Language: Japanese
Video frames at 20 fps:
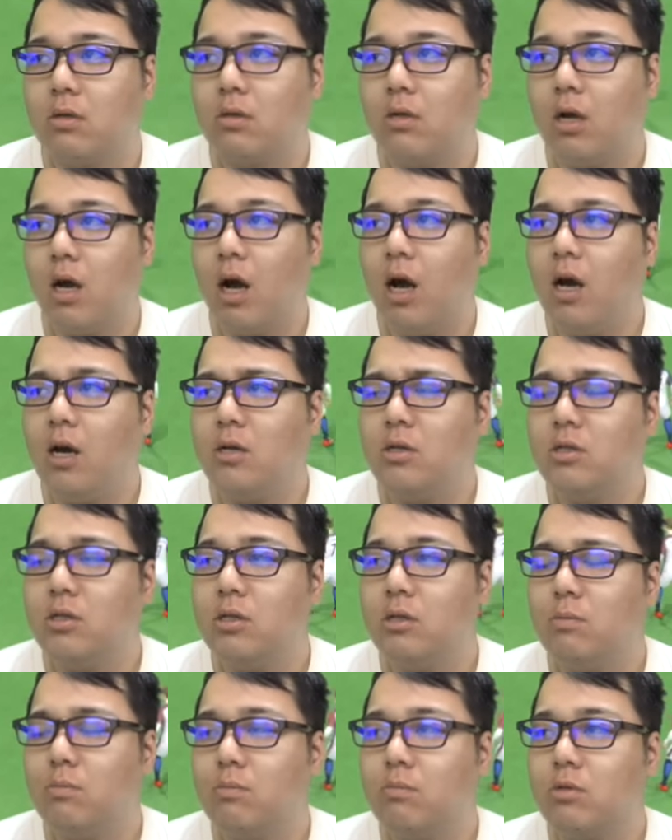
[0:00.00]
で R
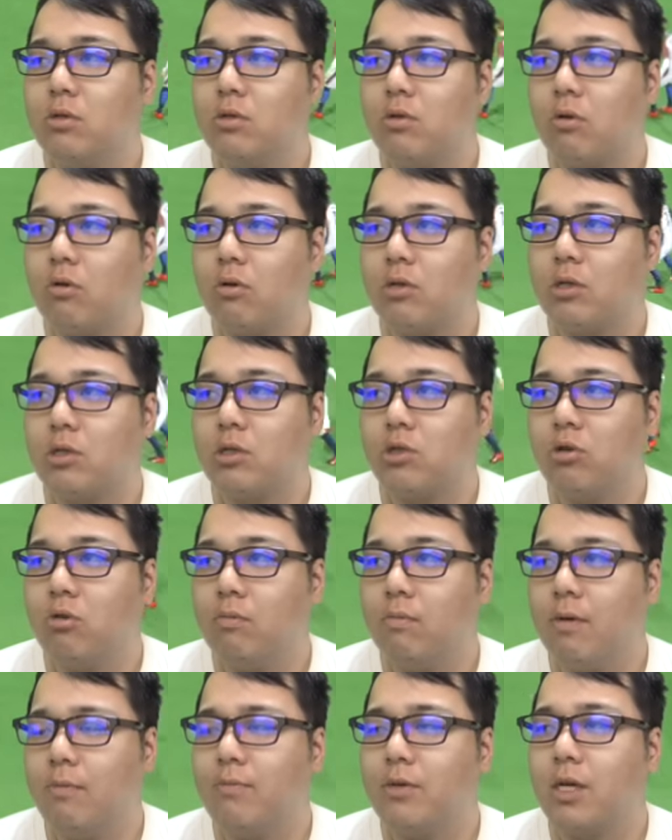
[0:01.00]
に向くとこうやって
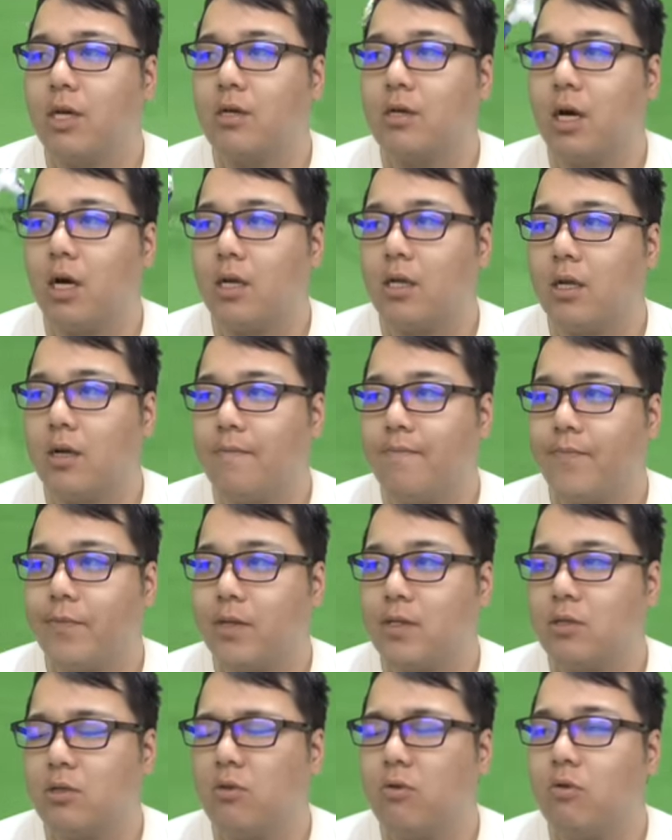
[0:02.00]
正面向けるからね
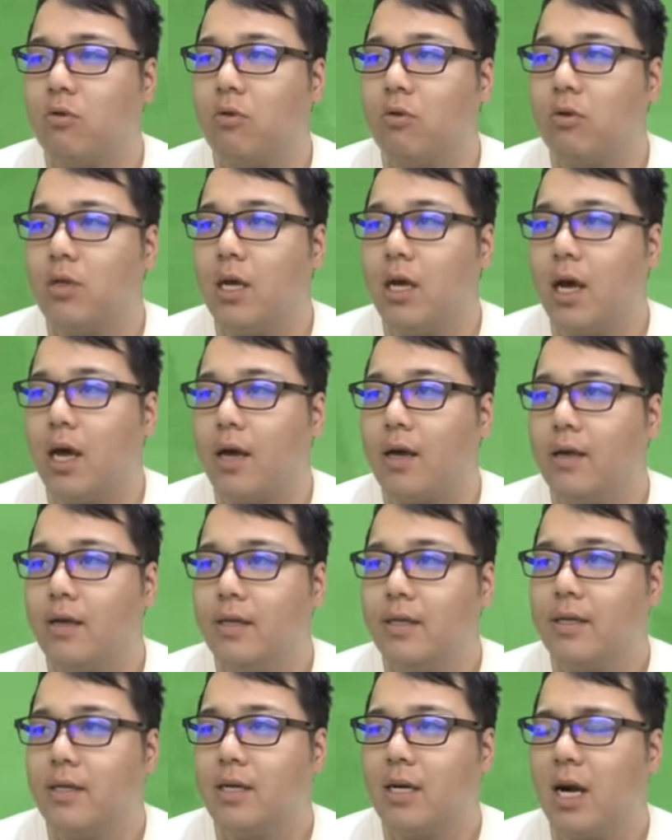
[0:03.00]
そこで
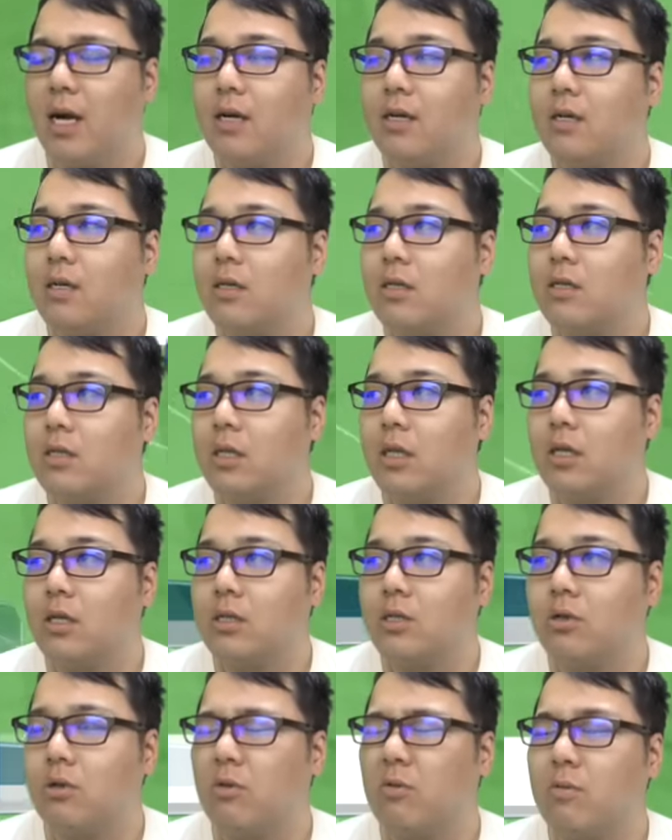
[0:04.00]
か
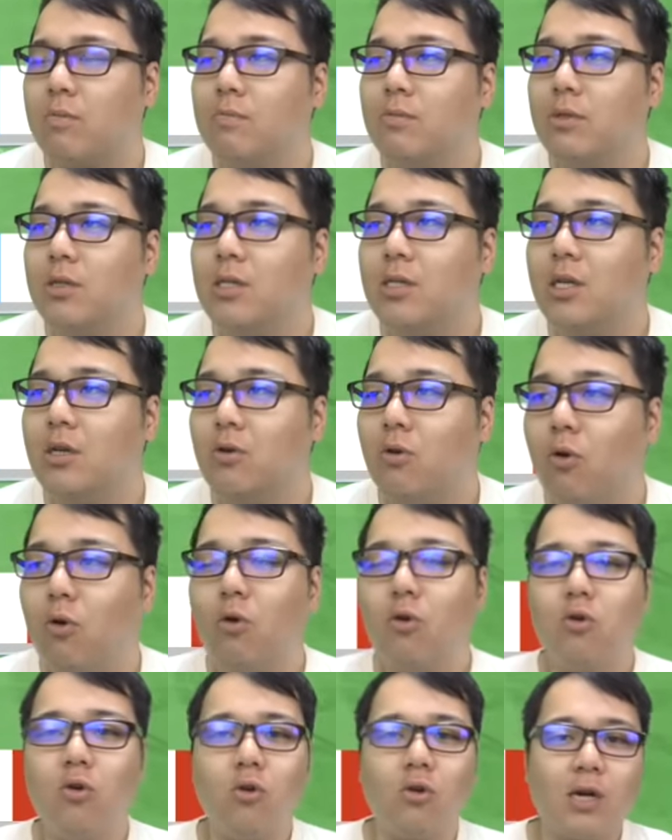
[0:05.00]
その向いてる
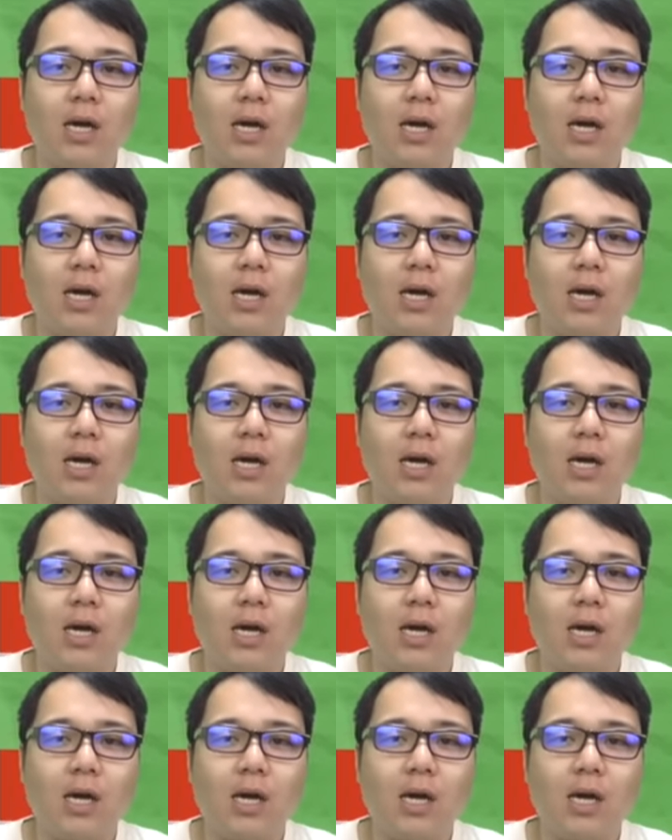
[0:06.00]
方向